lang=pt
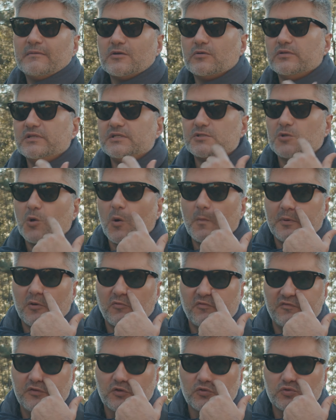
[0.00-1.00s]
E quando a gente compra
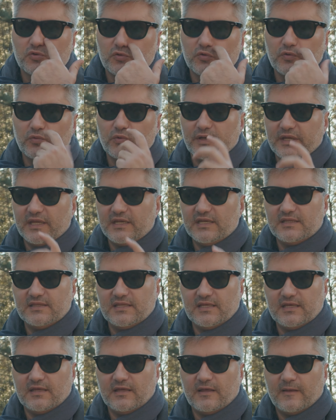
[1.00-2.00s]
o filtro
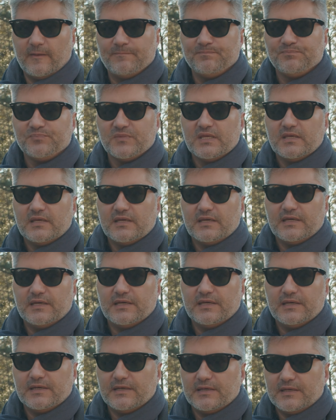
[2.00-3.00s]
ND, é,
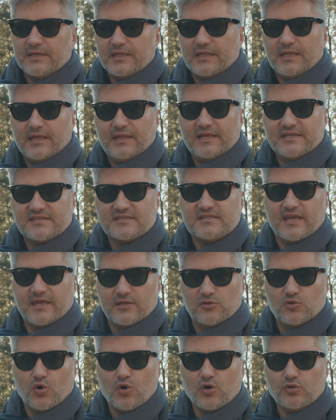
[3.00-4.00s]
eh, esse
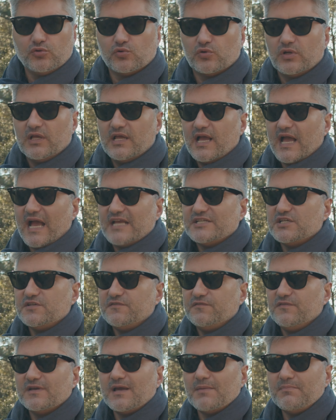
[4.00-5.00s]
redondo, a
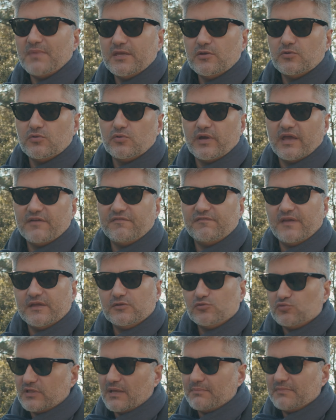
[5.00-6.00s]
gente fica meio
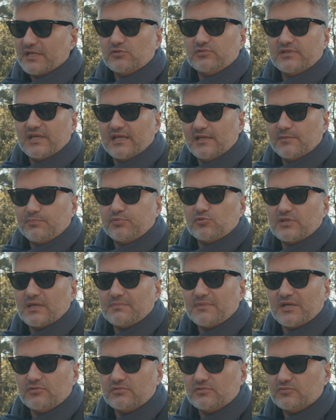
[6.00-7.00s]
refém do tamanho dele para o
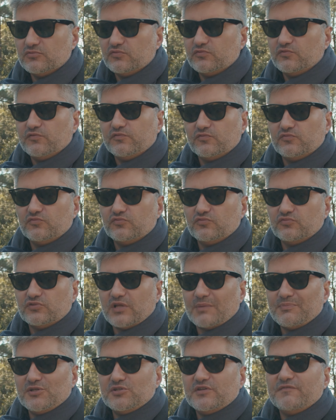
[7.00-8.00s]
tamanho do, do, do,
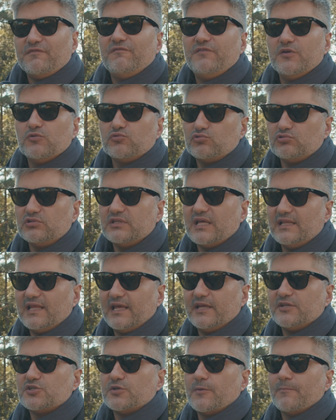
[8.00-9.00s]
tamanho de filtro da
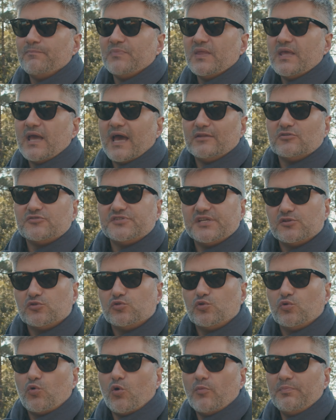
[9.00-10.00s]
lente, a não ser
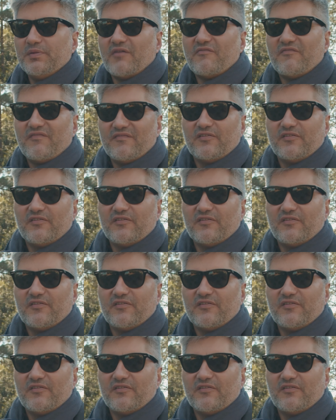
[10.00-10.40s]
que tu compre,